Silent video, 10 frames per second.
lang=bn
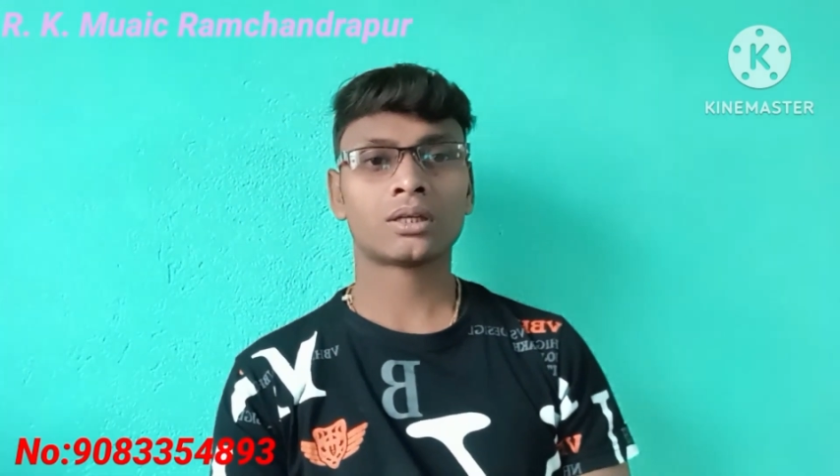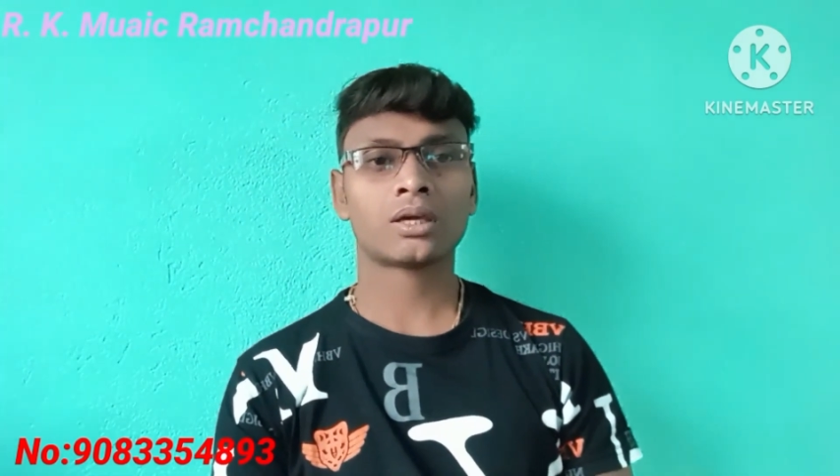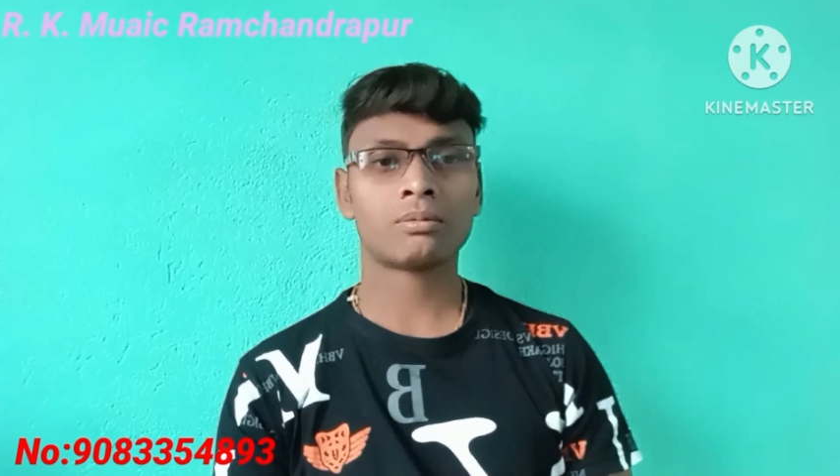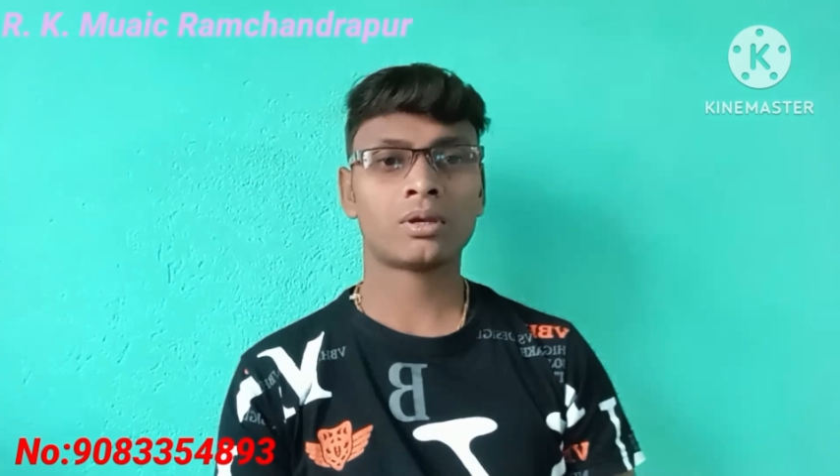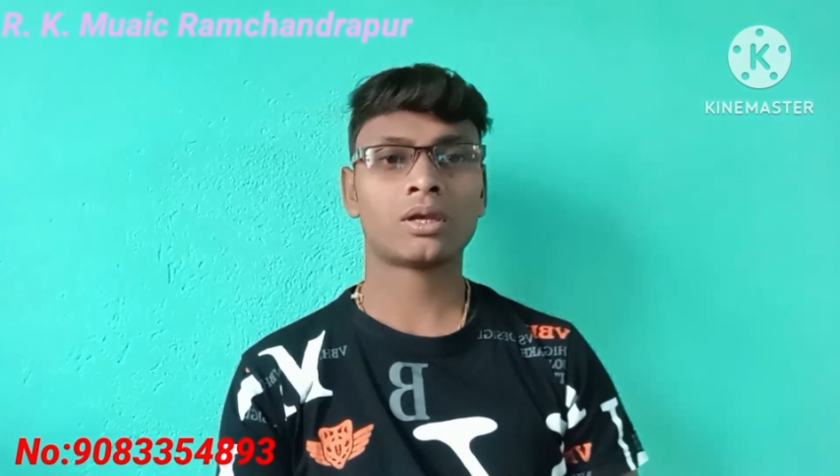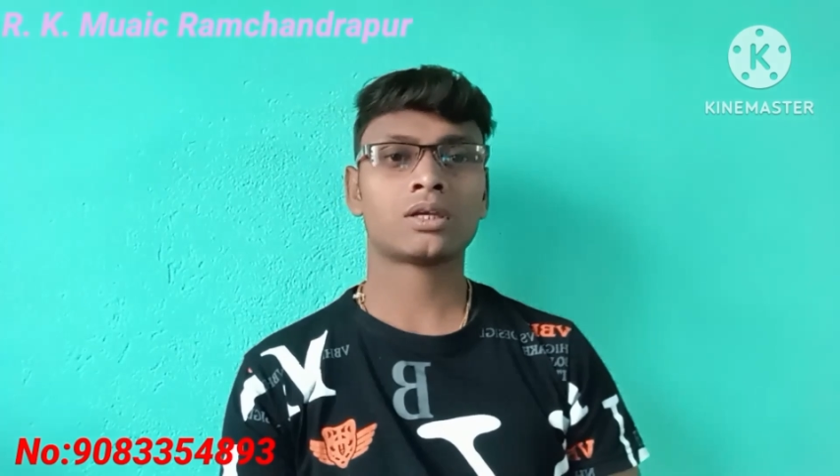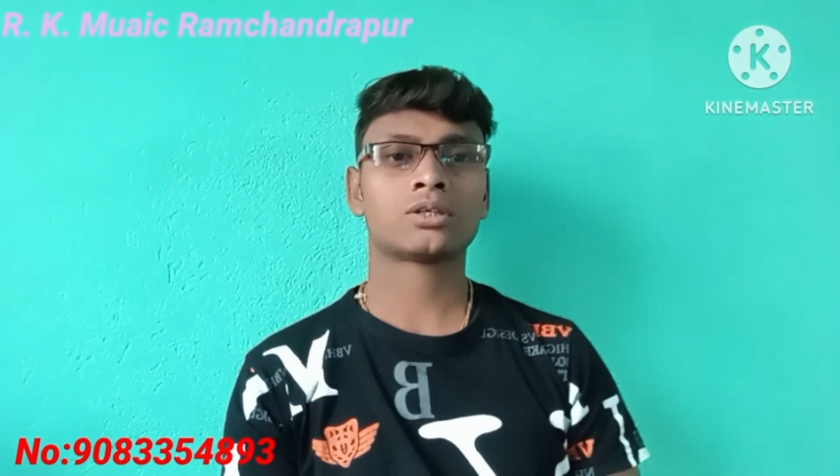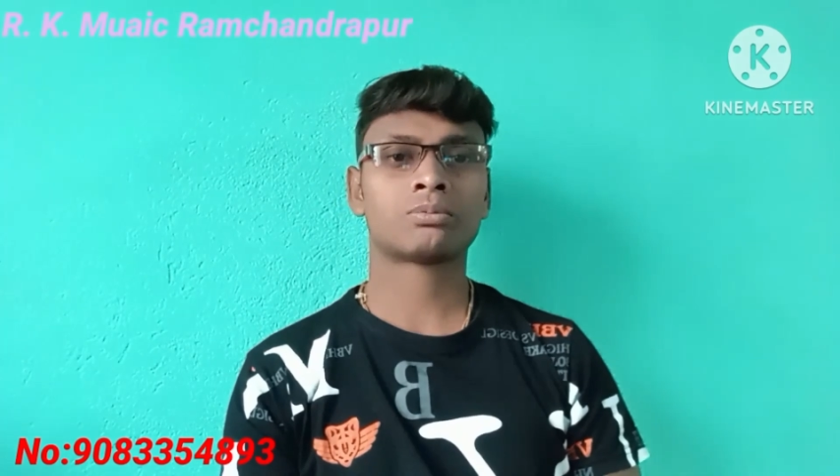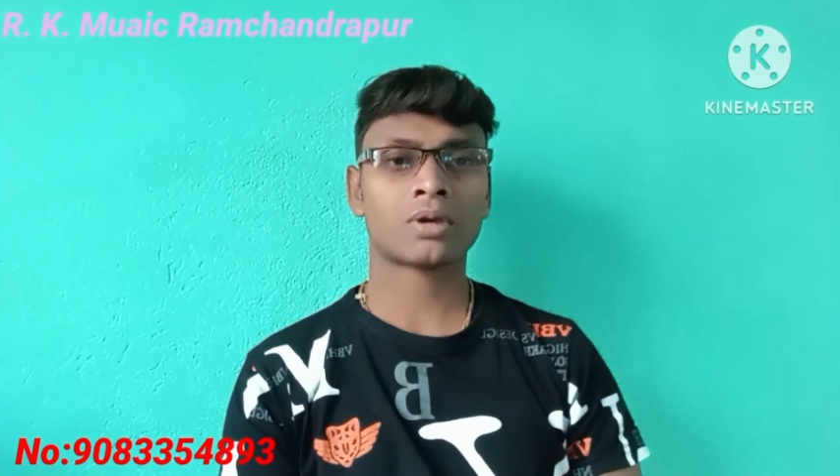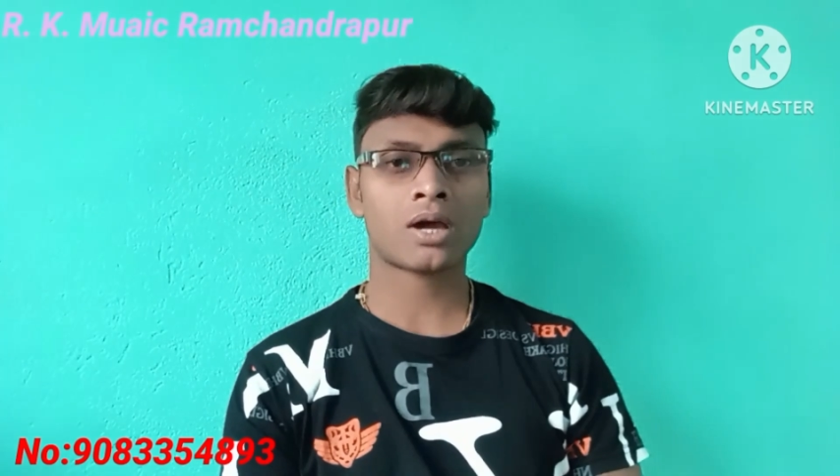ক্যাবিনেট
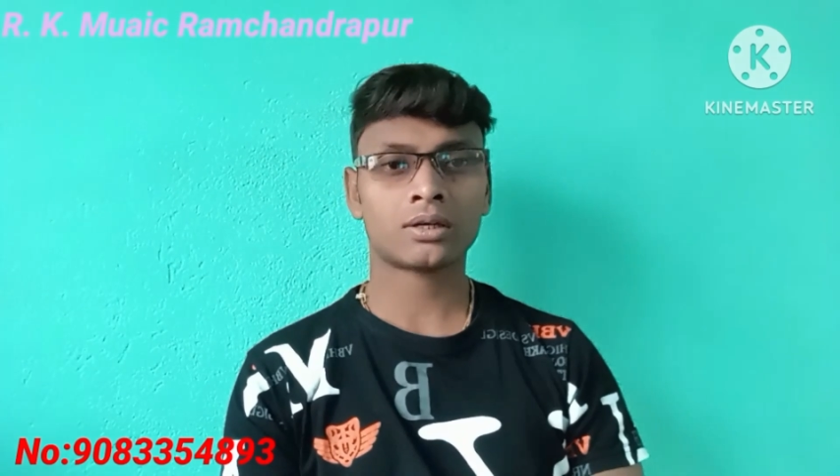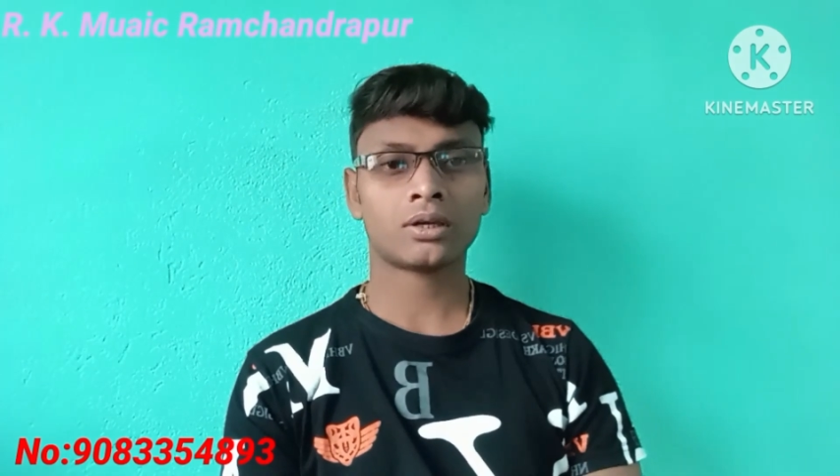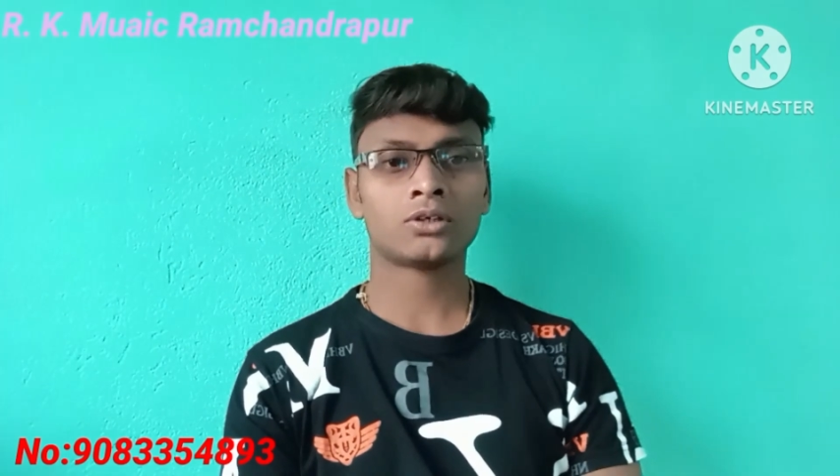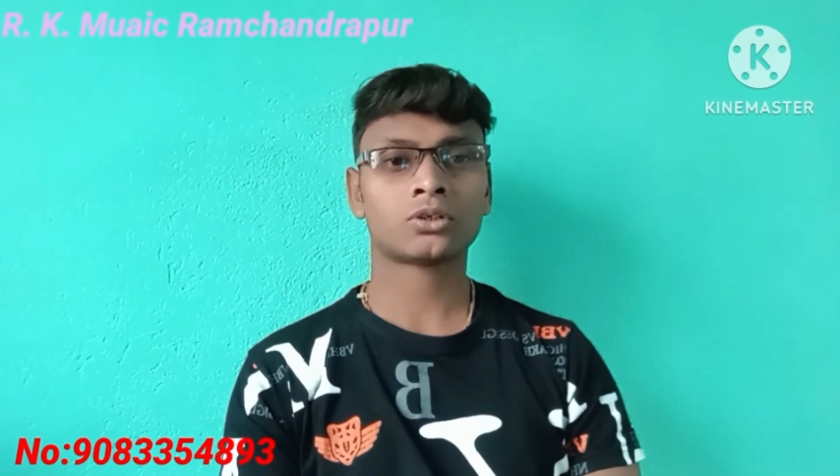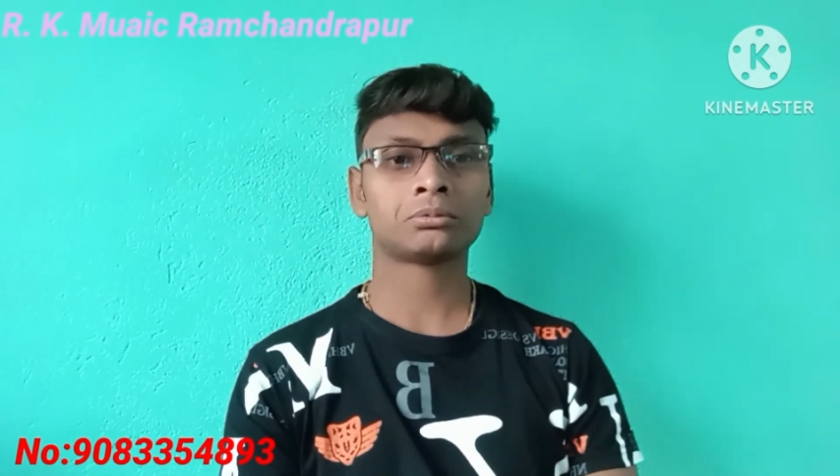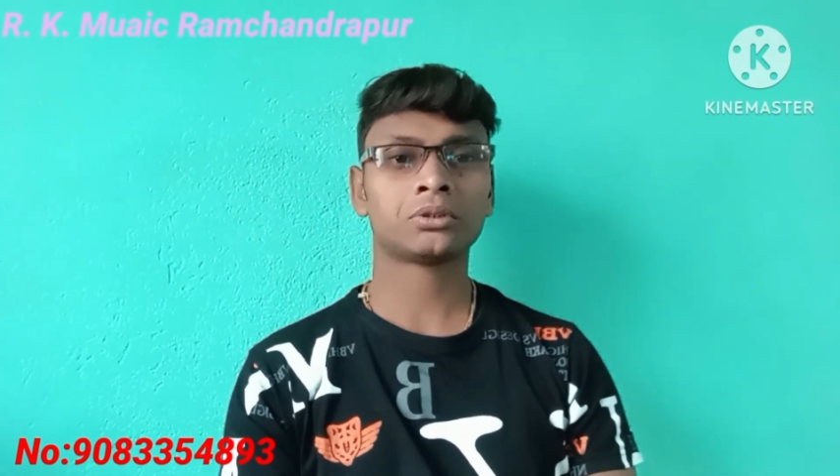স্পিকার এইসব